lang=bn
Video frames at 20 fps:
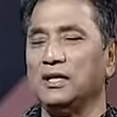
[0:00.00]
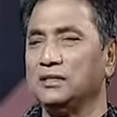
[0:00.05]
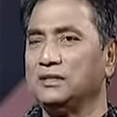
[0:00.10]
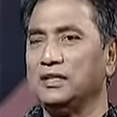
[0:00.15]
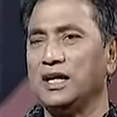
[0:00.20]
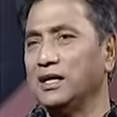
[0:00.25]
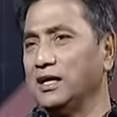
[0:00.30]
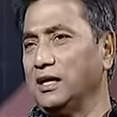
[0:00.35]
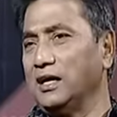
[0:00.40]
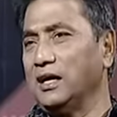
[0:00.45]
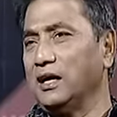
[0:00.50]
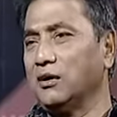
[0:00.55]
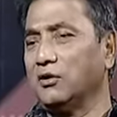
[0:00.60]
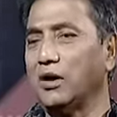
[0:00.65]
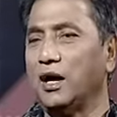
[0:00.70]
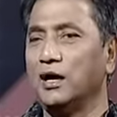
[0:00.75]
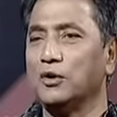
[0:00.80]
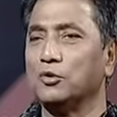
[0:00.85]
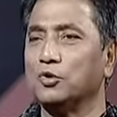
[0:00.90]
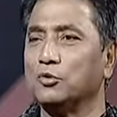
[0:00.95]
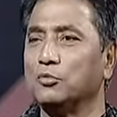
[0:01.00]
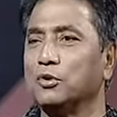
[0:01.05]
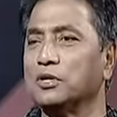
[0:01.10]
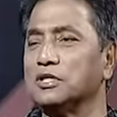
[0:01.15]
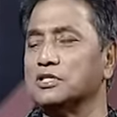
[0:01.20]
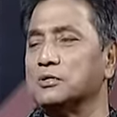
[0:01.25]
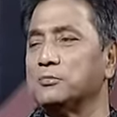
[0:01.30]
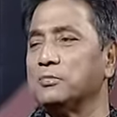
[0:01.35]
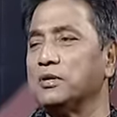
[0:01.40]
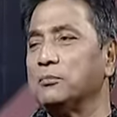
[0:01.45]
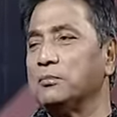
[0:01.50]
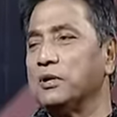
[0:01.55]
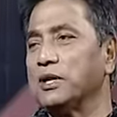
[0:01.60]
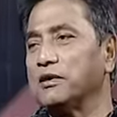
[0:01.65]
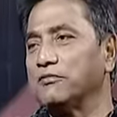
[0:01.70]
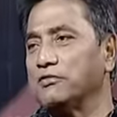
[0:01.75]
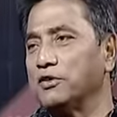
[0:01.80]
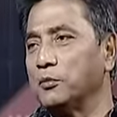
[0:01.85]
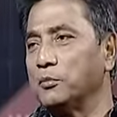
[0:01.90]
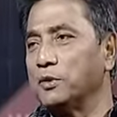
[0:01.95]
জানি না এখন হাইকোর্ট বলেছে
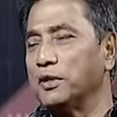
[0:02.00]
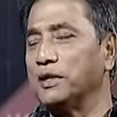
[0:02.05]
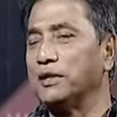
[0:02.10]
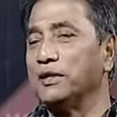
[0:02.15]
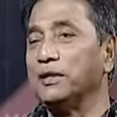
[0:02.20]
ভেঙে ফেলবে